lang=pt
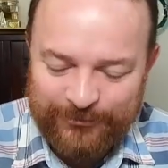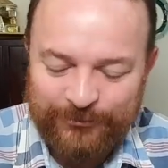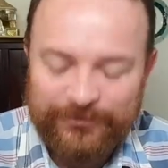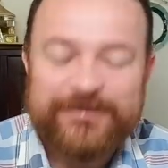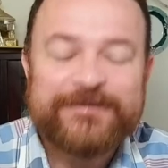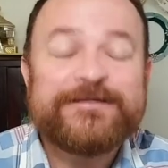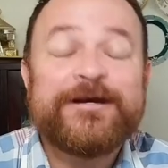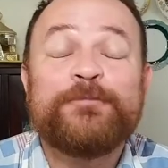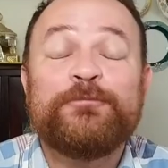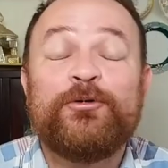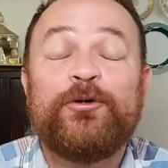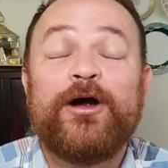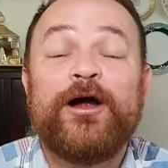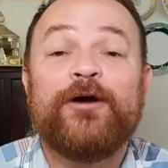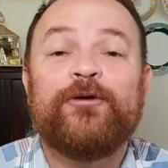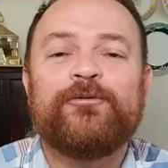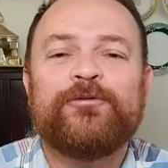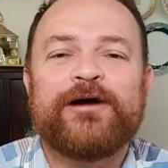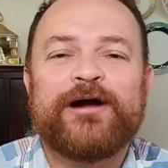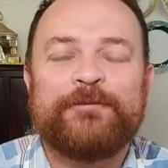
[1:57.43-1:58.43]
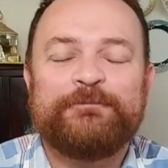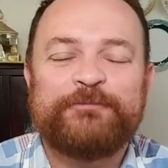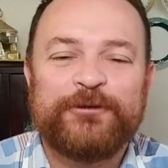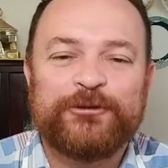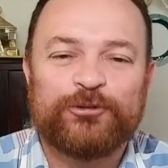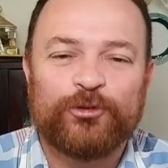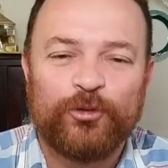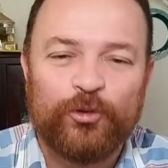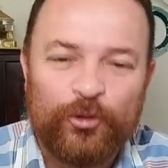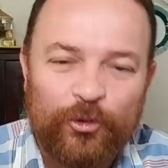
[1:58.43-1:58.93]
2 Samuel,
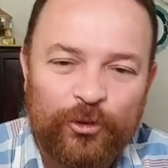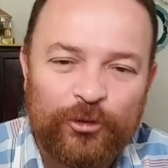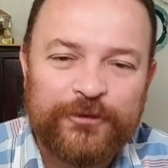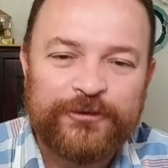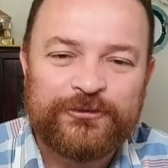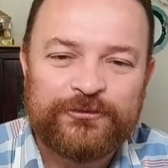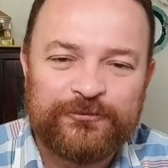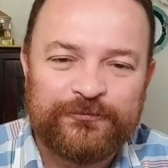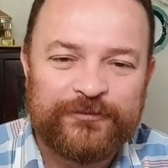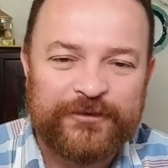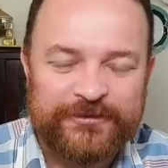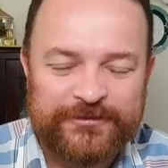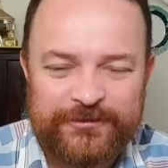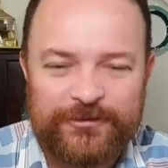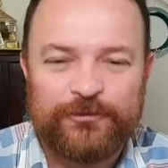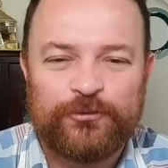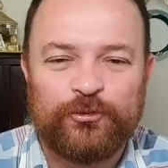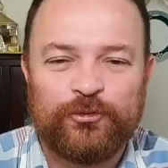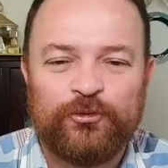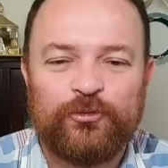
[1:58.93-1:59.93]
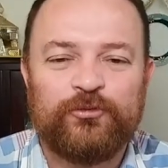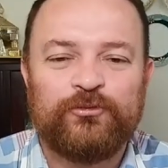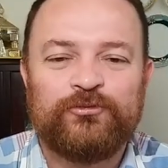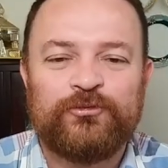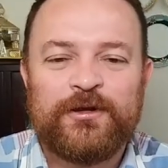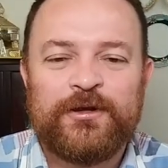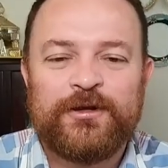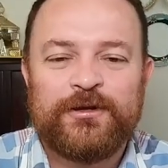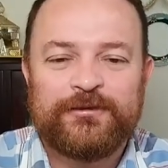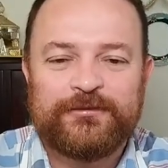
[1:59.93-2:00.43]
capítulo 8, versículo 1,
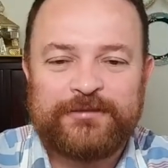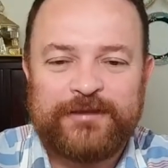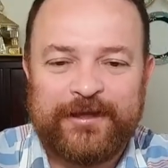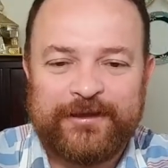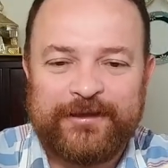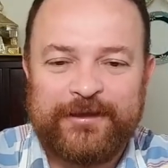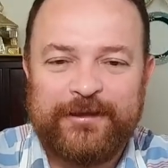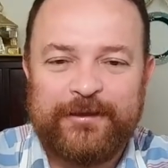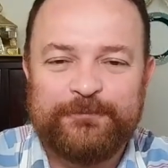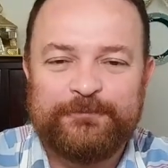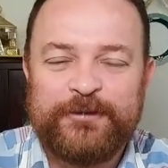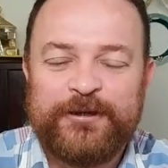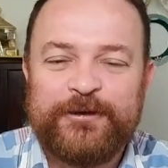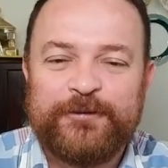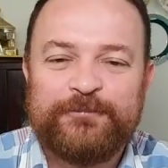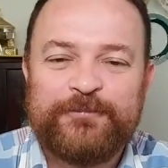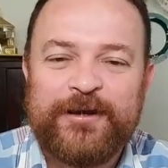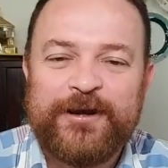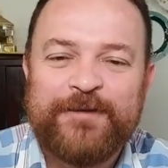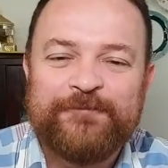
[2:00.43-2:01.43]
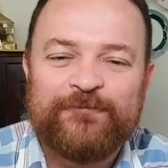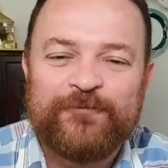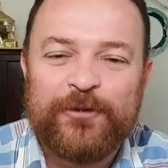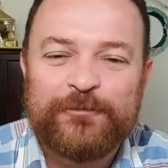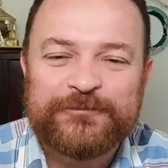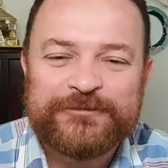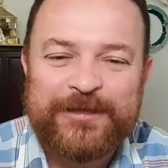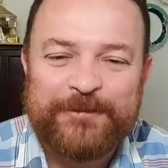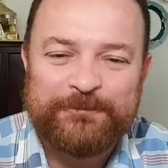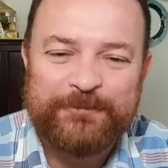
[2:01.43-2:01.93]
está aqui a Bíblia,
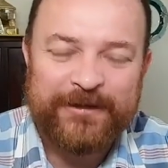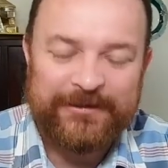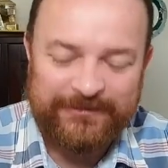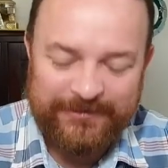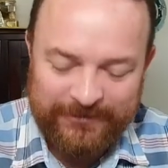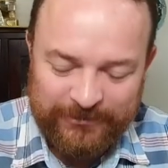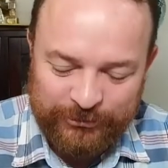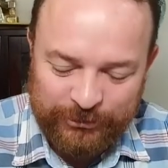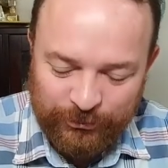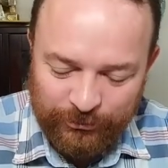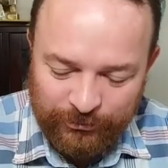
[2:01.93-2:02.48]
vamos aprender